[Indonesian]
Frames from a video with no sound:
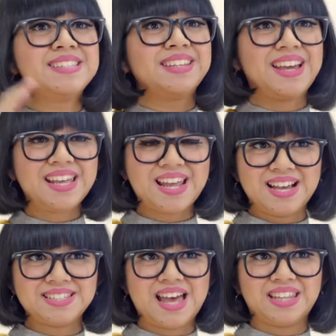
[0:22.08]

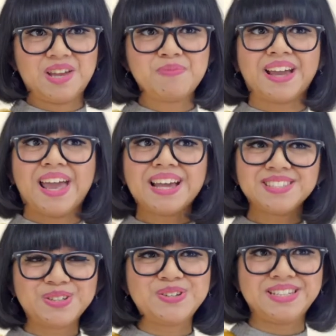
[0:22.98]
sekarang saatnya
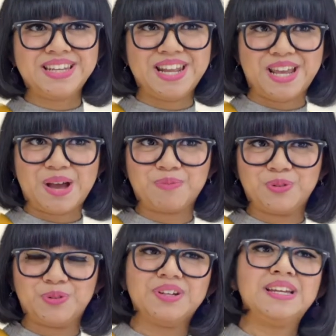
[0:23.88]
mengeksekusi ide kamu.